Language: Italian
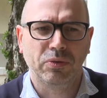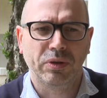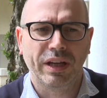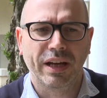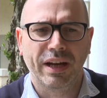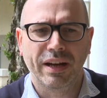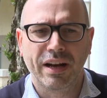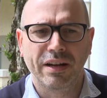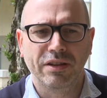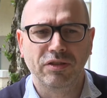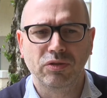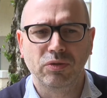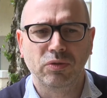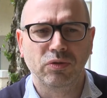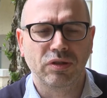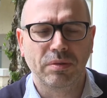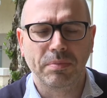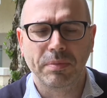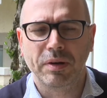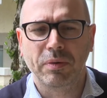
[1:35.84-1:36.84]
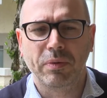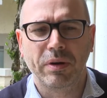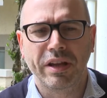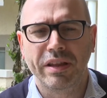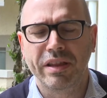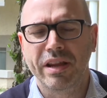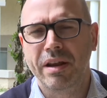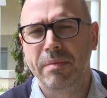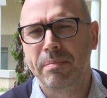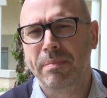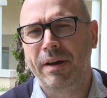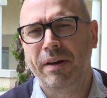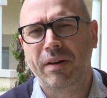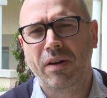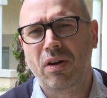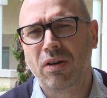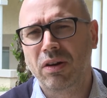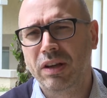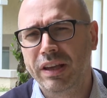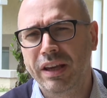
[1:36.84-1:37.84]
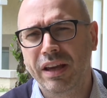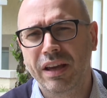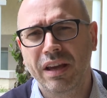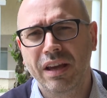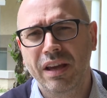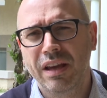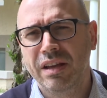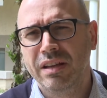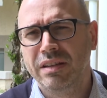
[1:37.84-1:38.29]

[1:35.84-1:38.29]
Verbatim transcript: I canali sono sempre quelli delle parrocchie,